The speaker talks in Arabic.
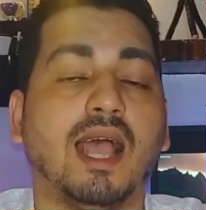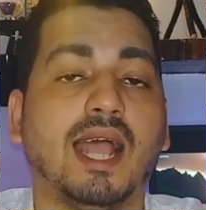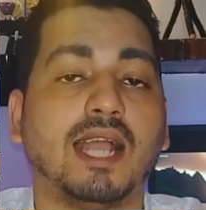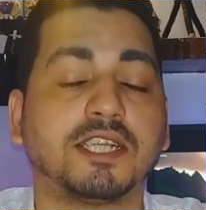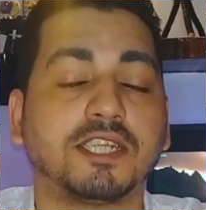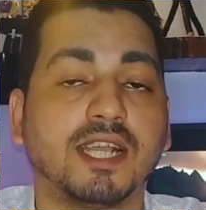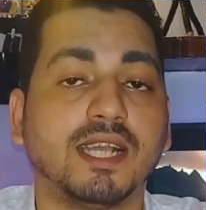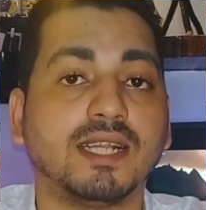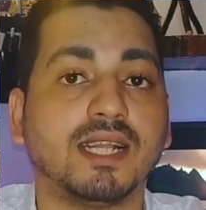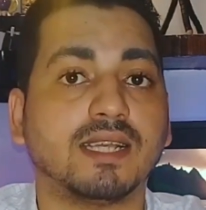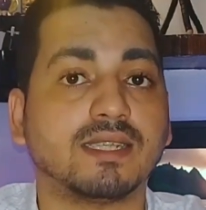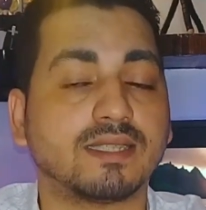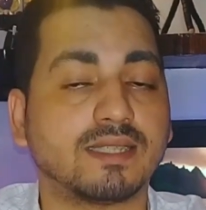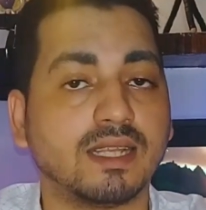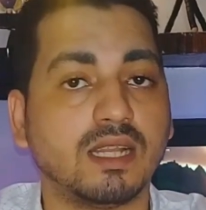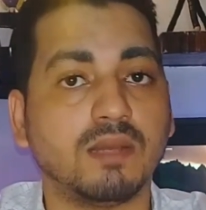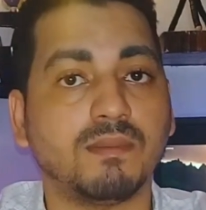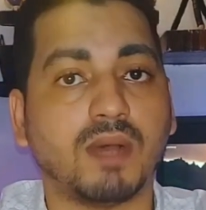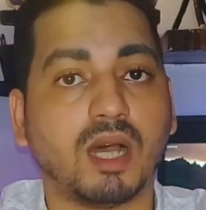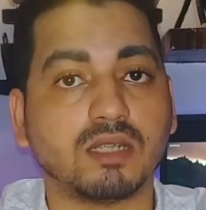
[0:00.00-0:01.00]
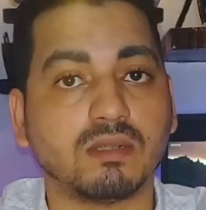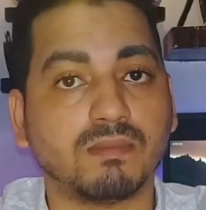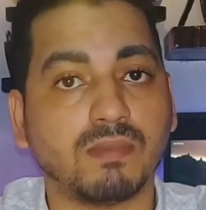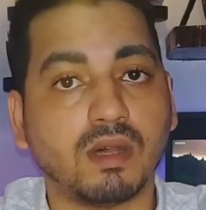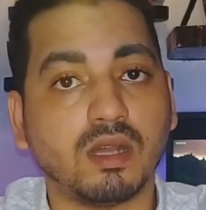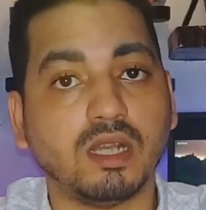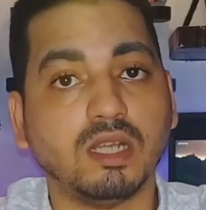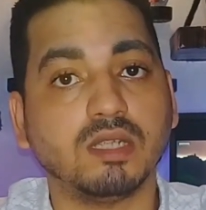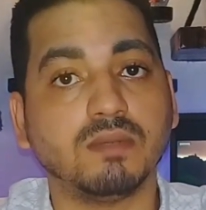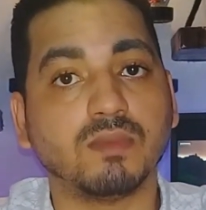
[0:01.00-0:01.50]
عشان استلم
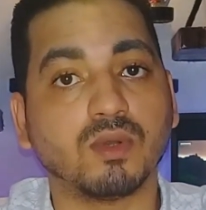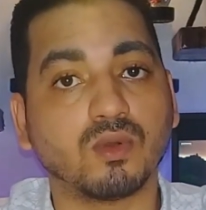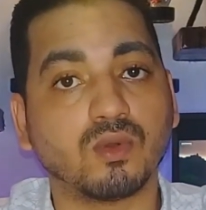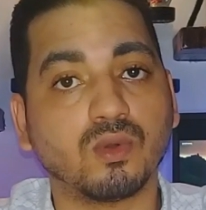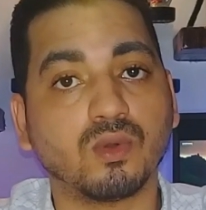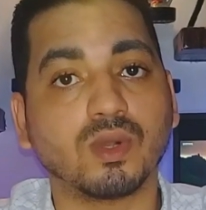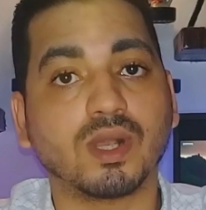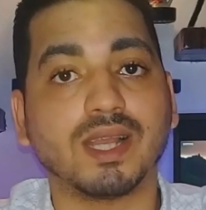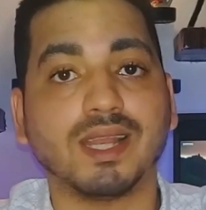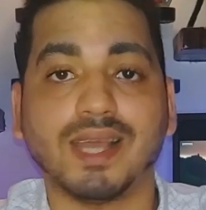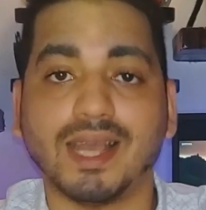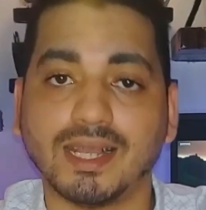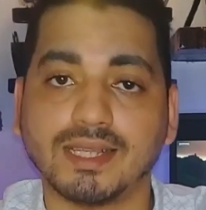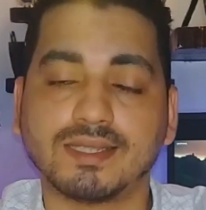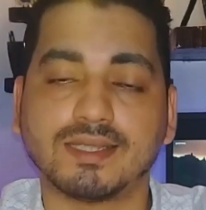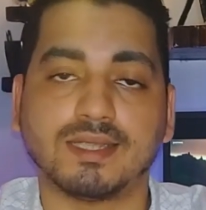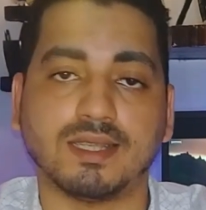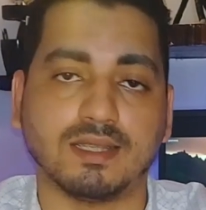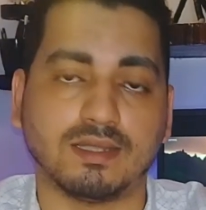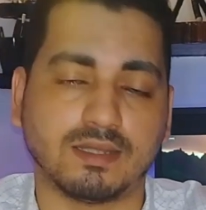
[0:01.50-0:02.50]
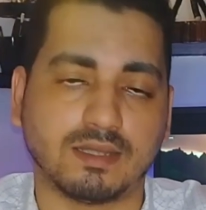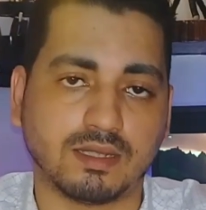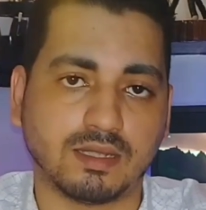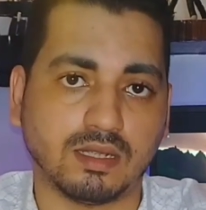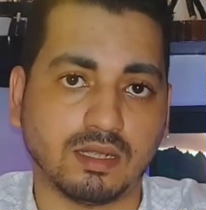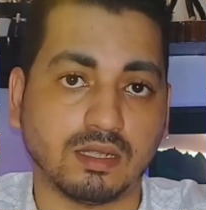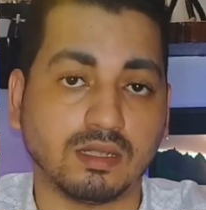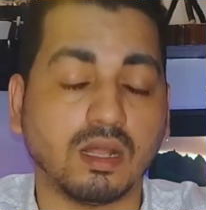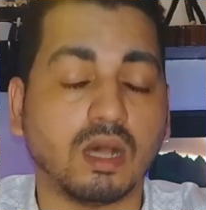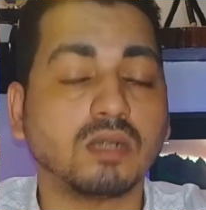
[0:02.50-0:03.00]
ارباحي من جوجل
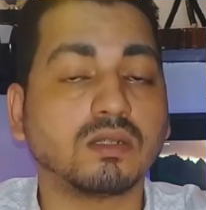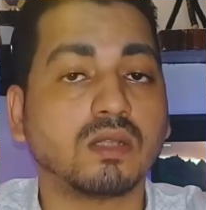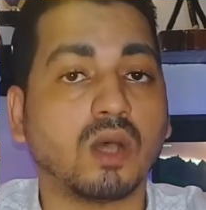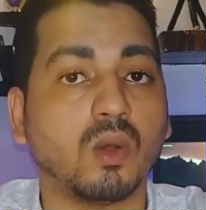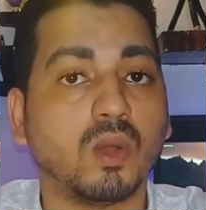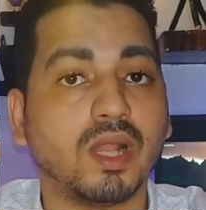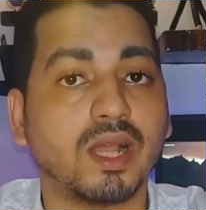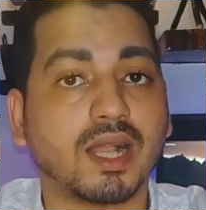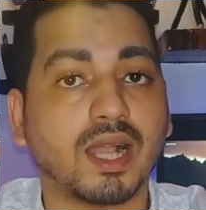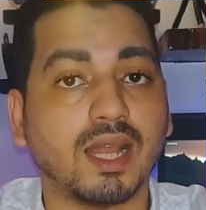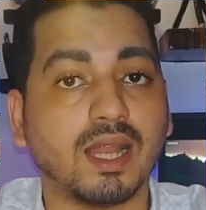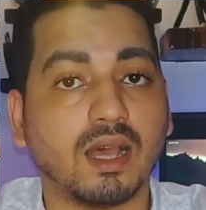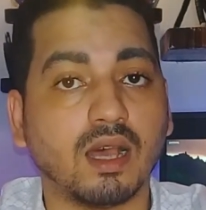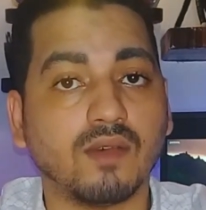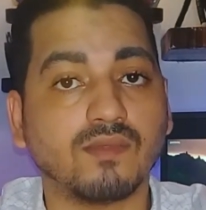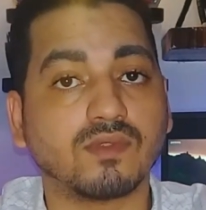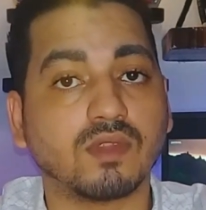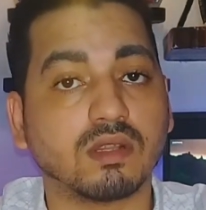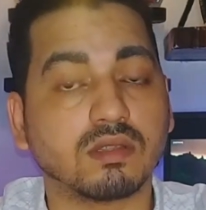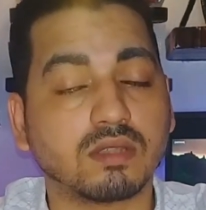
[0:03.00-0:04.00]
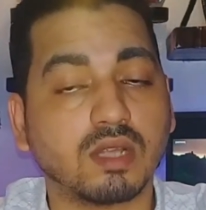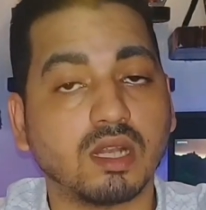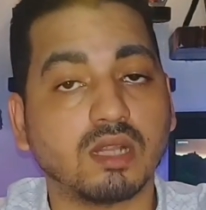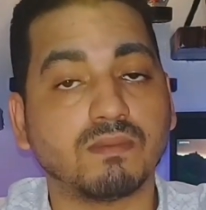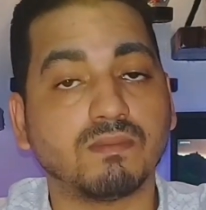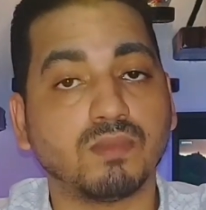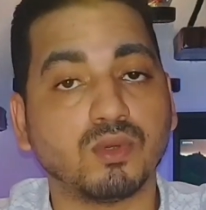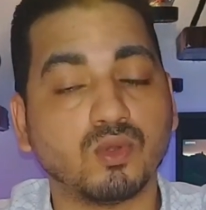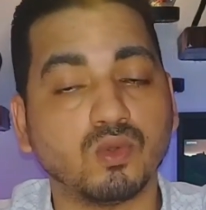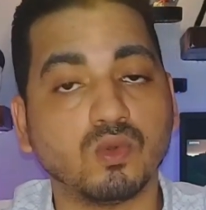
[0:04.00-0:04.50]
ادسنس النهارده هقول لك على افضل
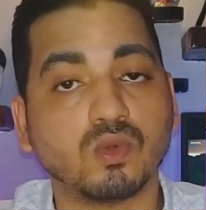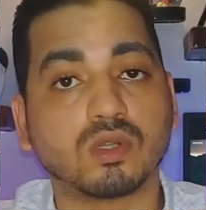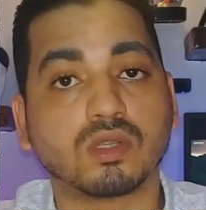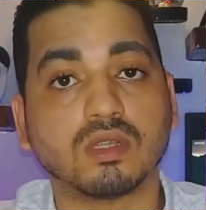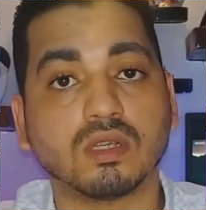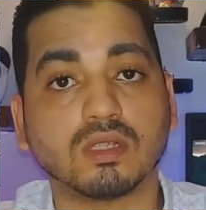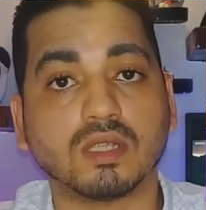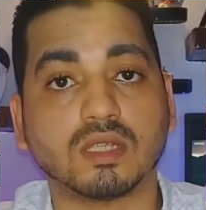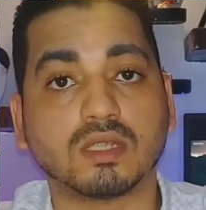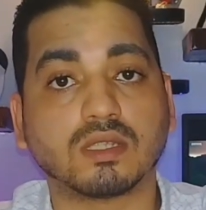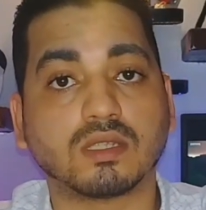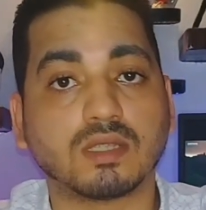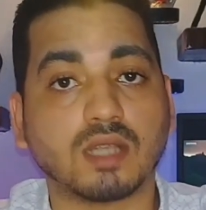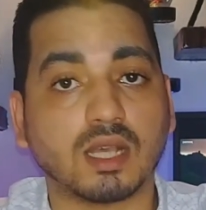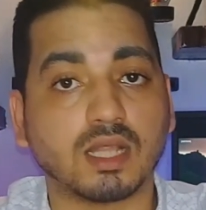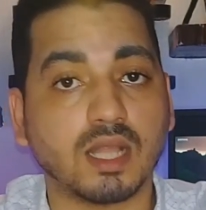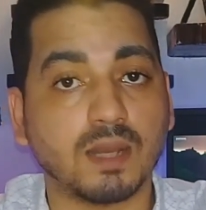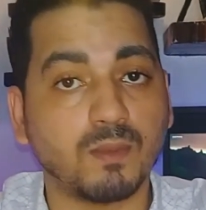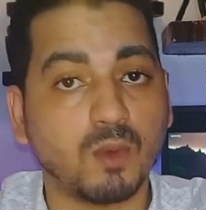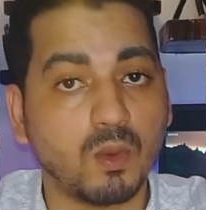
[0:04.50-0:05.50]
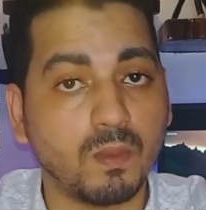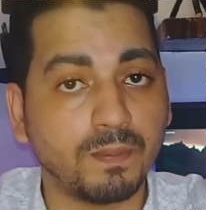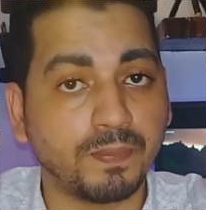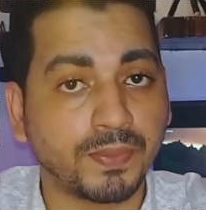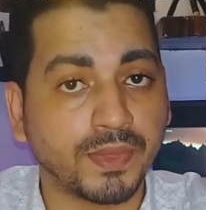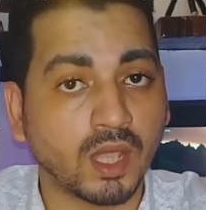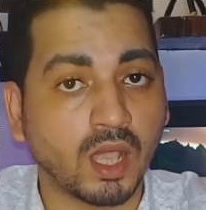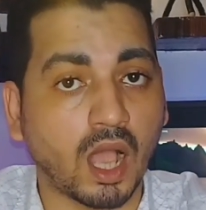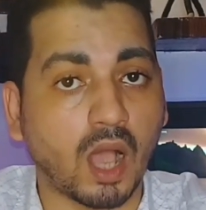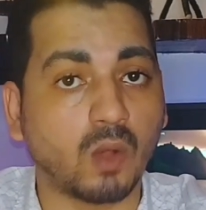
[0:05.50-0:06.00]
ثلاث بنوك تقدر تستخدمهم
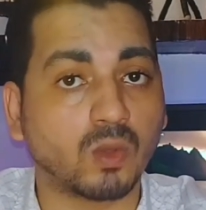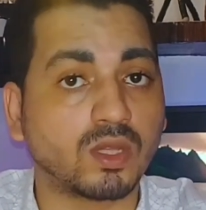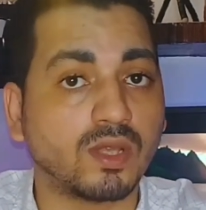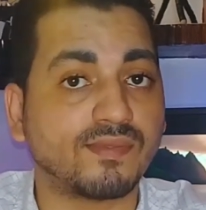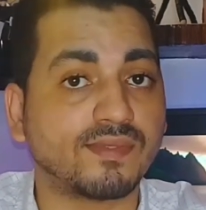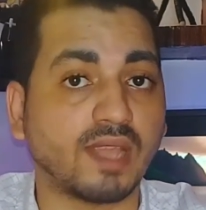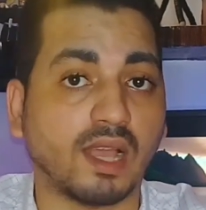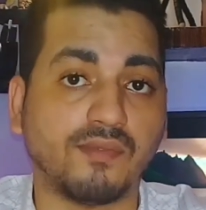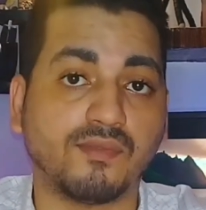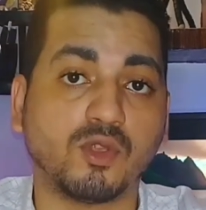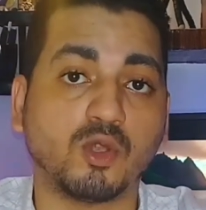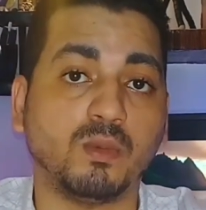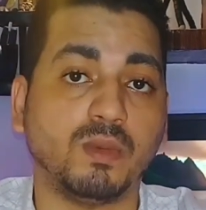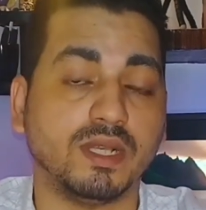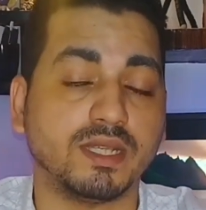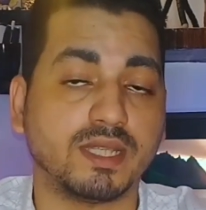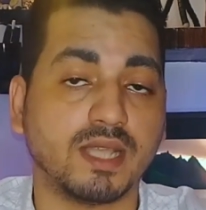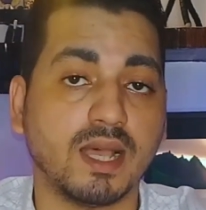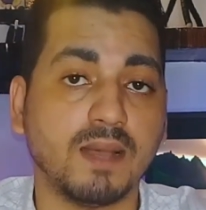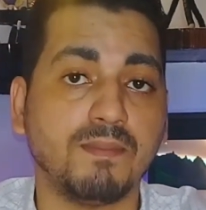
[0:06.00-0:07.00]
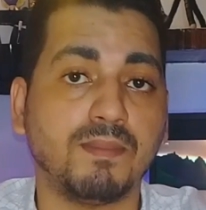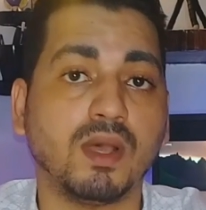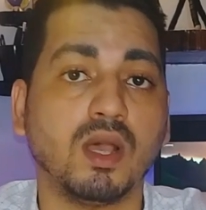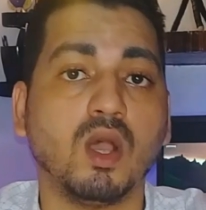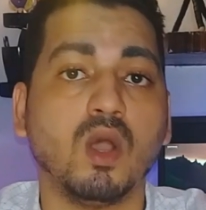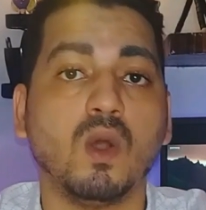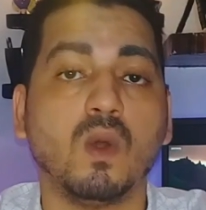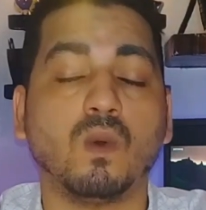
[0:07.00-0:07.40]
او تفتح فيهم حساب